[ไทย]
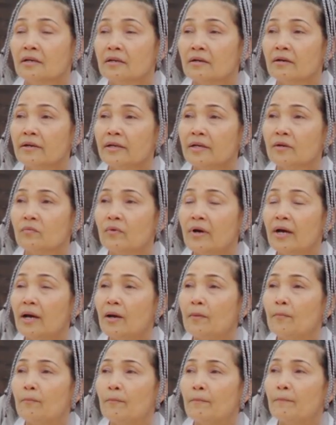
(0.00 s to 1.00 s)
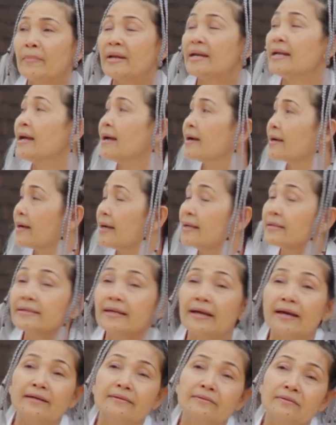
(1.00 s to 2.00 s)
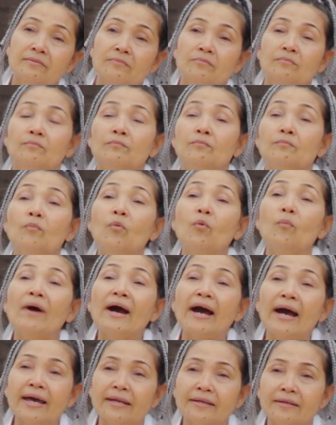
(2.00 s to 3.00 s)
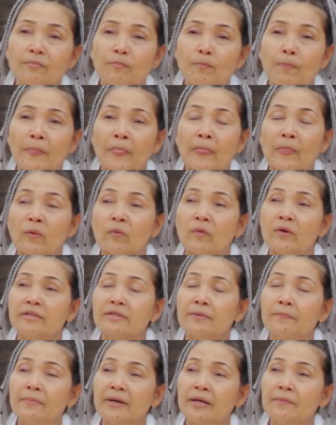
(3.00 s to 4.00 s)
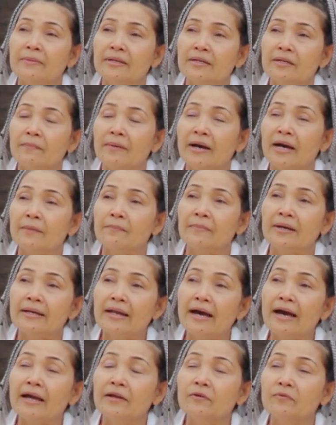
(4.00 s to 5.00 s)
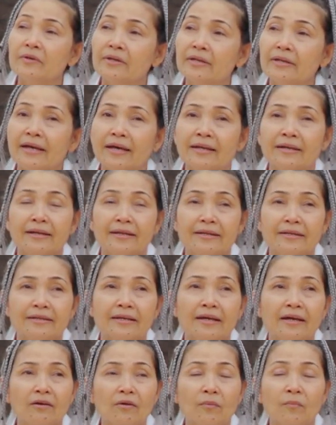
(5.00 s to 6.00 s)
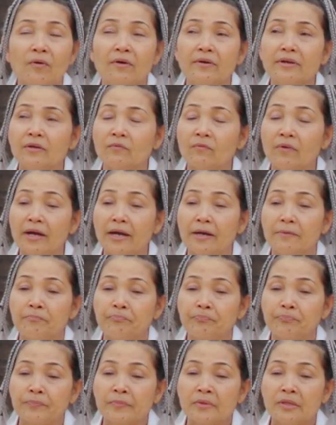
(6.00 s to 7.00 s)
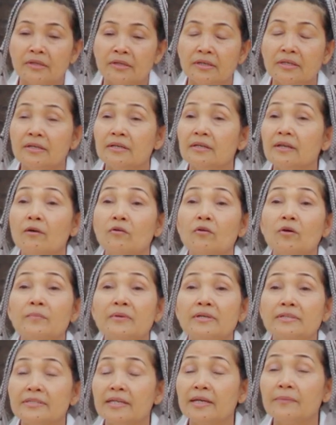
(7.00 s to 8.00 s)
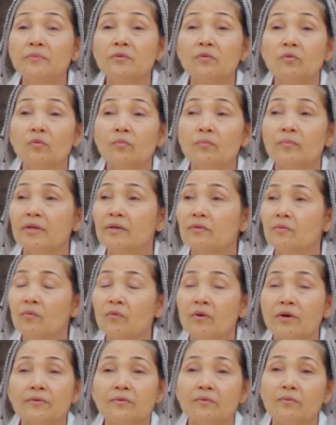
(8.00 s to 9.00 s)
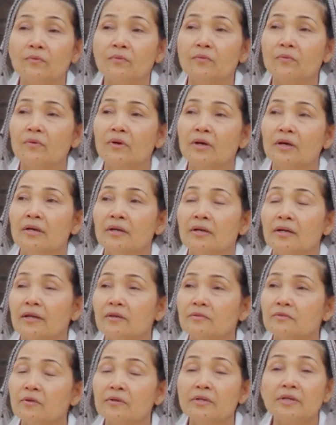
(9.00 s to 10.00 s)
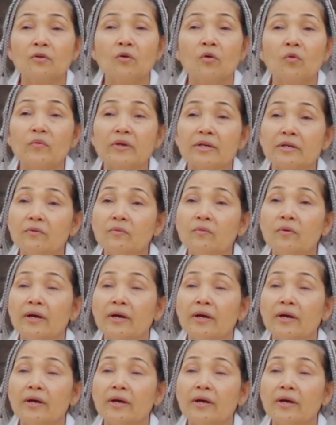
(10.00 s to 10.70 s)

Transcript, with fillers: ก็เห็นว่ามันห่างไกลจากหมู่บ้านกว่าจะไปบินทบาทมาได้นู่นนี่นั่นอะไรเงี้ยก็มองเห็นว่าเราก็มีเซฟอยู่มีครัวอยู่แล้วช่วงนี้โควิดด้